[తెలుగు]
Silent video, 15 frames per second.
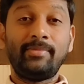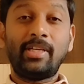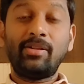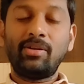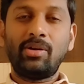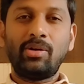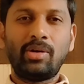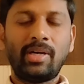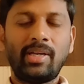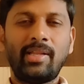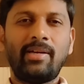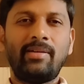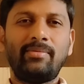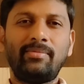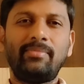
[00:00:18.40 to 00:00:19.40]
అందులో
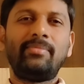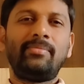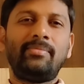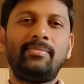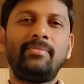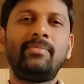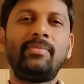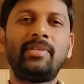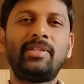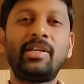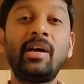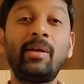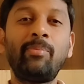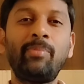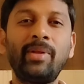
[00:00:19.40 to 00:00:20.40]
కథ
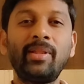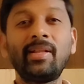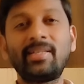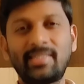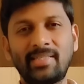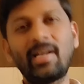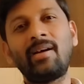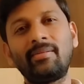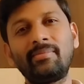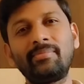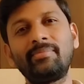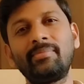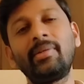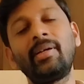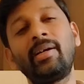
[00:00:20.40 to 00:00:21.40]
షార్ప్ అండ్ ద సా
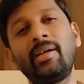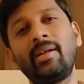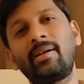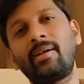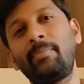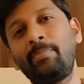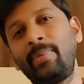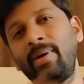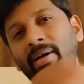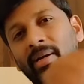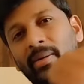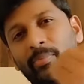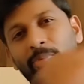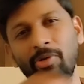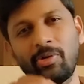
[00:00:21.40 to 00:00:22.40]
అంటే
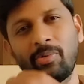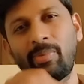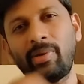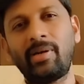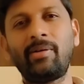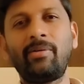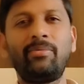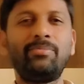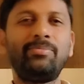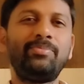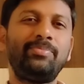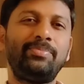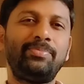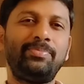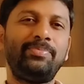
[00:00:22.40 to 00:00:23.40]
రంపాన్ని పొదును పెట్టడం
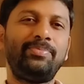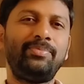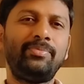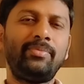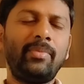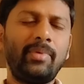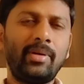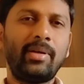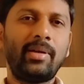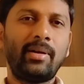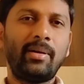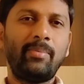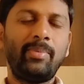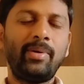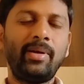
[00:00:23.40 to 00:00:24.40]

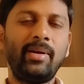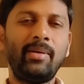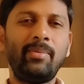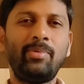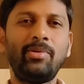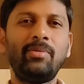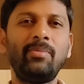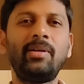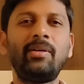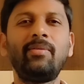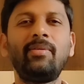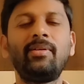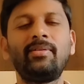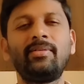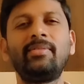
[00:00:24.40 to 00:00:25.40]
రంపాన్ని పొదును పెట్టడం
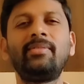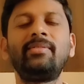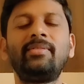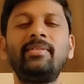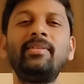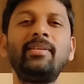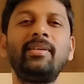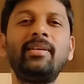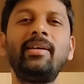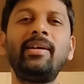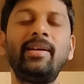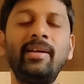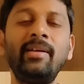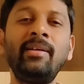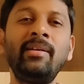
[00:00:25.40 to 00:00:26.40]

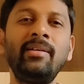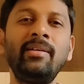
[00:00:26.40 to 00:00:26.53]
అంటే